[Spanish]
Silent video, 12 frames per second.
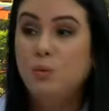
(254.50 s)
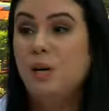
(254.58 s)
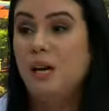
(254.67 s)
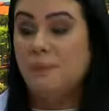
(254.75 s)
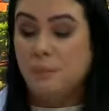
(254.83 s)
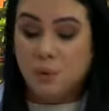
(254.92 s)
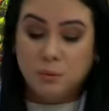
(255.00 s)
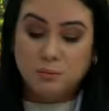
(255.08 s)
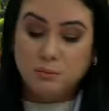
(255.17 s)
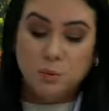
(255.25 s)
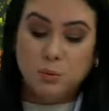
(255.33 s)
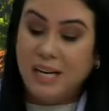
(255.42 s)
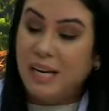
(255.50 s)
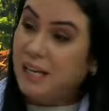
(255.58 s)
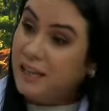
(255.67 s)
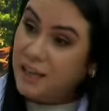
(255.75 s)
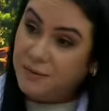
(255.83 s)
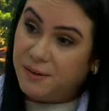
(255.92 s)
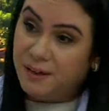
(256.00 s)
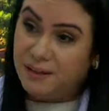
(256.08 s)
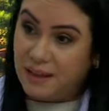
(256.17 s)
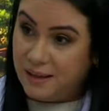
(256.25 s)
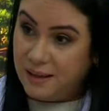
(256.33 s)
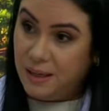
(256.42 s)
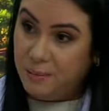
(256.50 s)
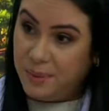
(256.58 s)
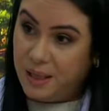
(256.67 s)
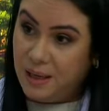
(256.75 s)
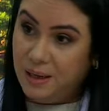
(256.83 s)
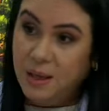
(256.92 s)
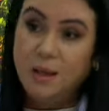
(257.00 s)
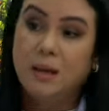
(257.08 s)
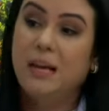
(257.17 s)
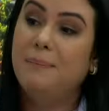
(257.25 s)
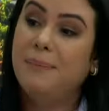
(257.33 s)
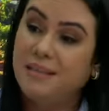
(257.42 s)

una, una herida infectada en el pie. El